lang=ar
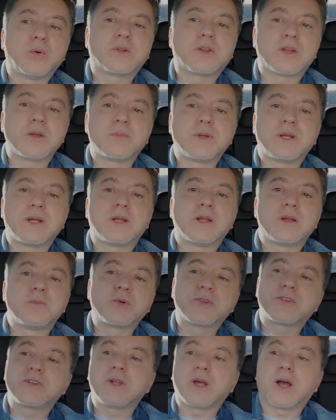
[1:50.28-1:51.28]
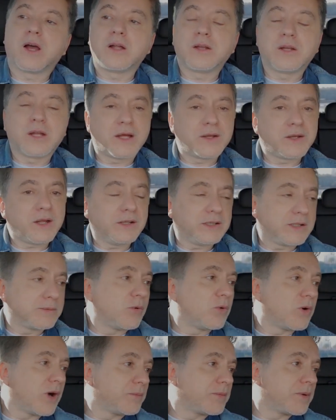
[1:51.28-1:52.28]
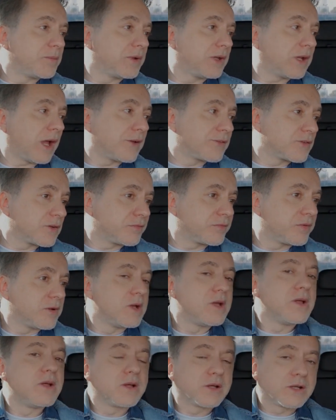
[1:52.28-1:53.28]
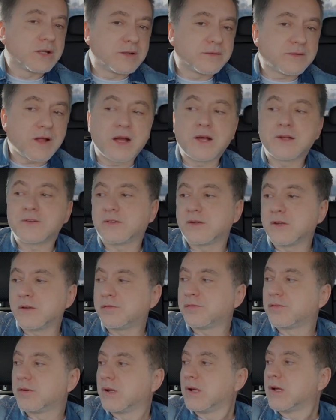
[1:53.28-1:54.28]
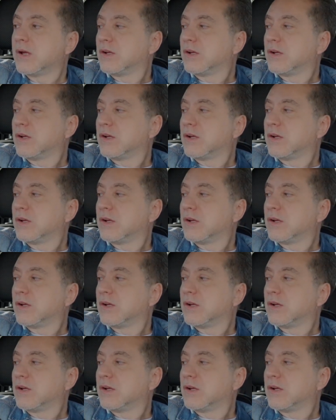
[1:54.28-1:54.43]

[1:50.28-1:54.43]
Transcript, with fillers: قوتي بالموسيقى اللي انا عندي موهبه بالعزف كنت عازف